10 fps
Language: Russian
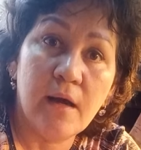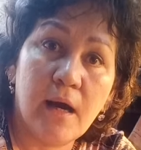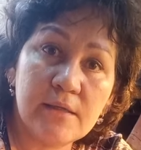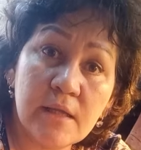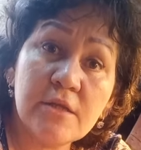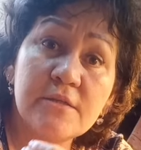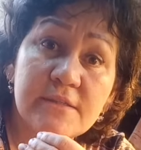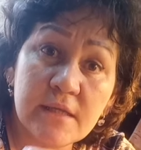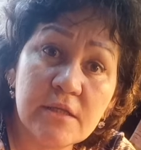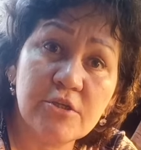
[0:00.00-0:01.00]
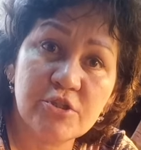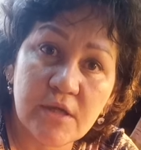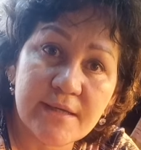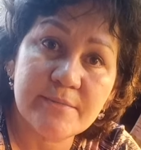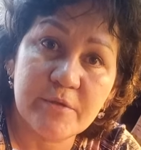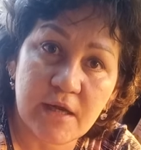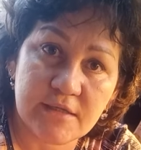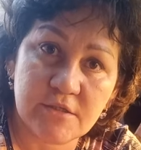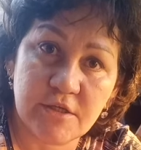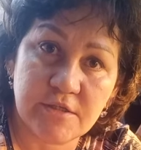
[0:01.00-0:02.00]
Она села, начала
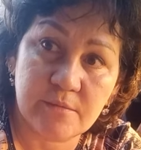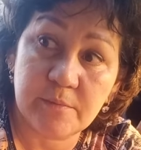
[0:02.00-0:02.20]
разбираться с этим.